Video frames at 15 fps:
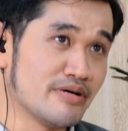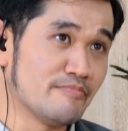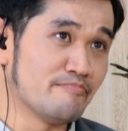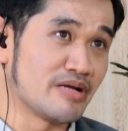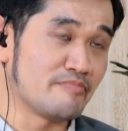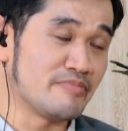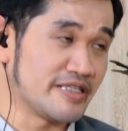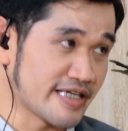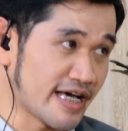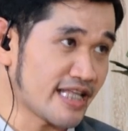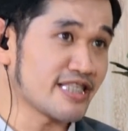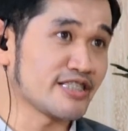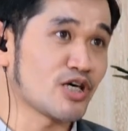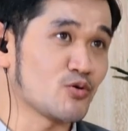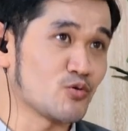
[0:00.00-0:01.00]
berbicara
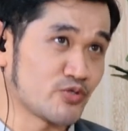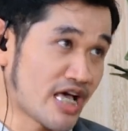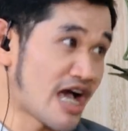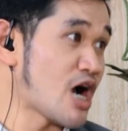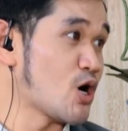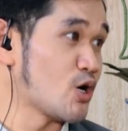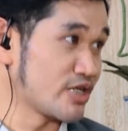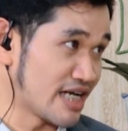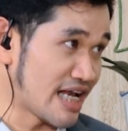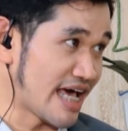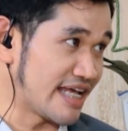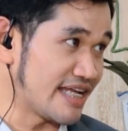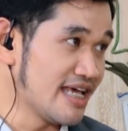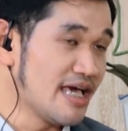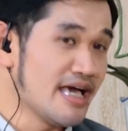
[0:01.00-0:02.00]
tentang usaha
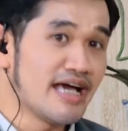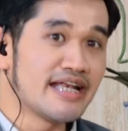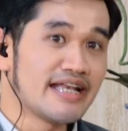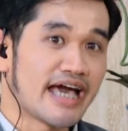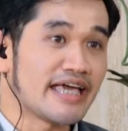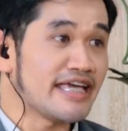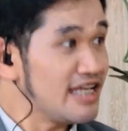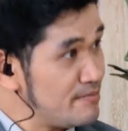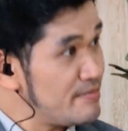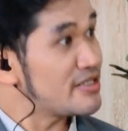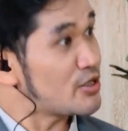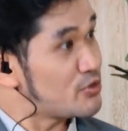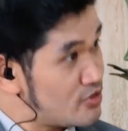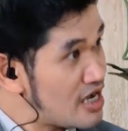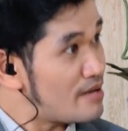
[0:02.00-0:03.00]
online. Iya. Nah, ini
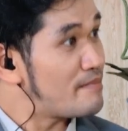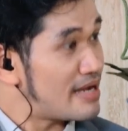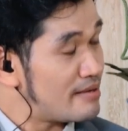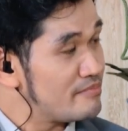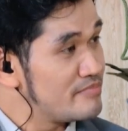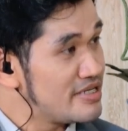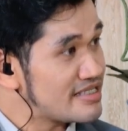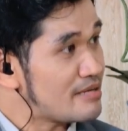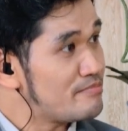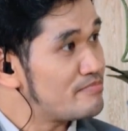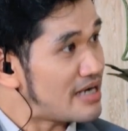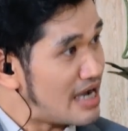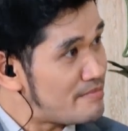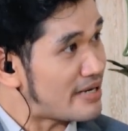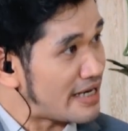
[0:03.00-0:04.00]
bisa juga bisa
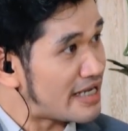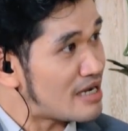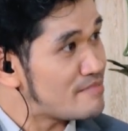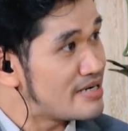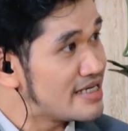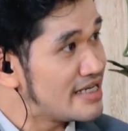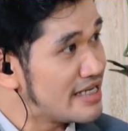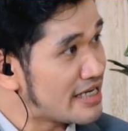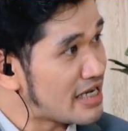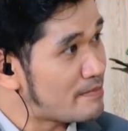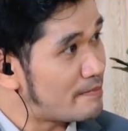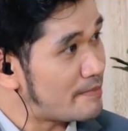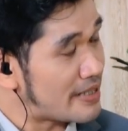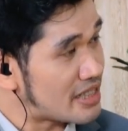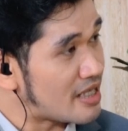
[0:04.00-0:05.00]
kan ya, mereka bisa. mendirikan
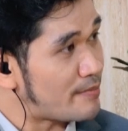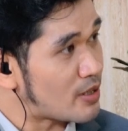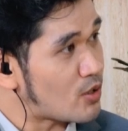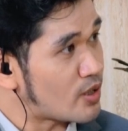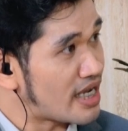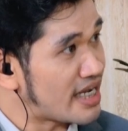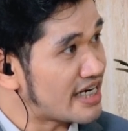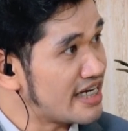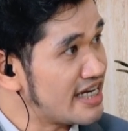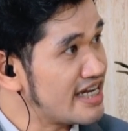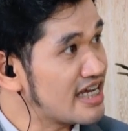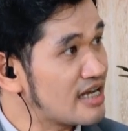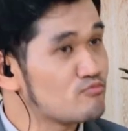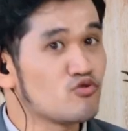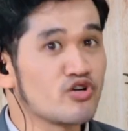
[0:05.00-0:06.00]
PT perorangan ini
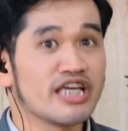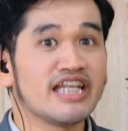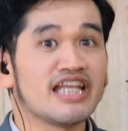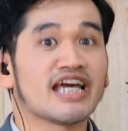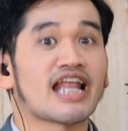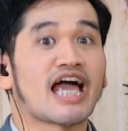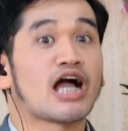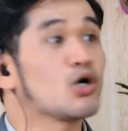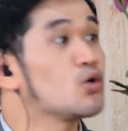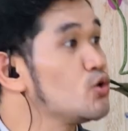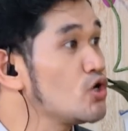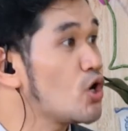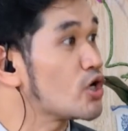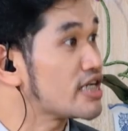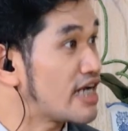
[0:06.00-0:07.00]
dengan mungkin dengan akun
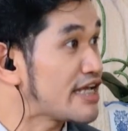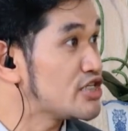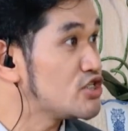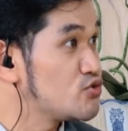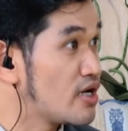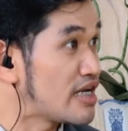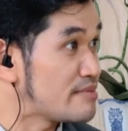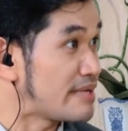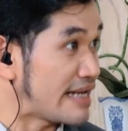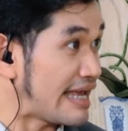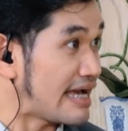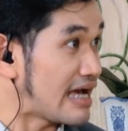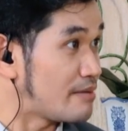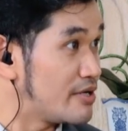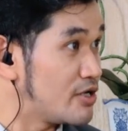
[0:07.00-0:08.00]
online jualan
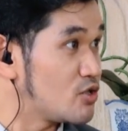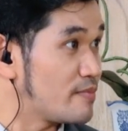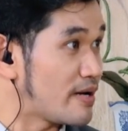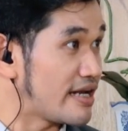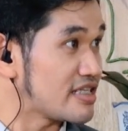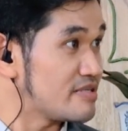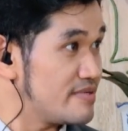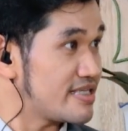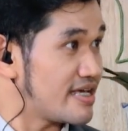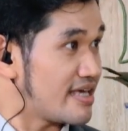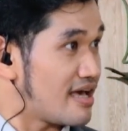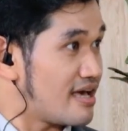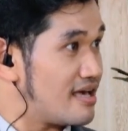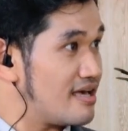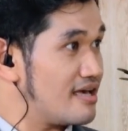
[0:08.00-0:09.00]
mereka begitu Pak Alex, bisa ya?
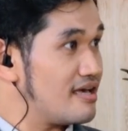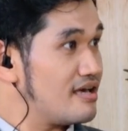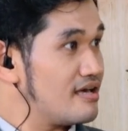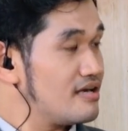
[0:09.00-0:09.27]
Bisa